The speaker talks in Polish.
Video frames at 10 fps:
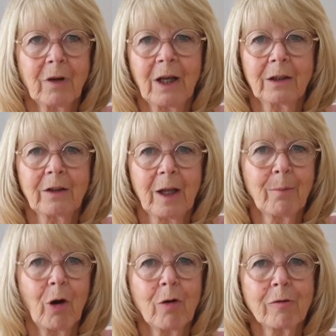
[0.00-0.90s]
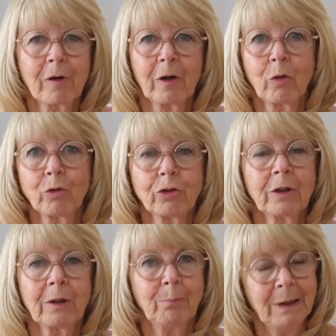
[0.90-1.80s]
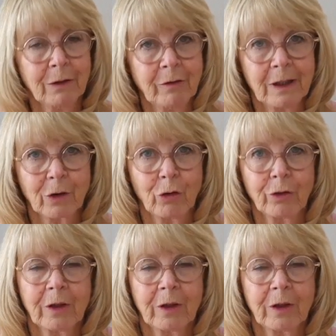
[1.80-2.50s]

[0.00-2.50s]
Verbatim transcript: Mam nadzieję, że przyłączycie się do mnie,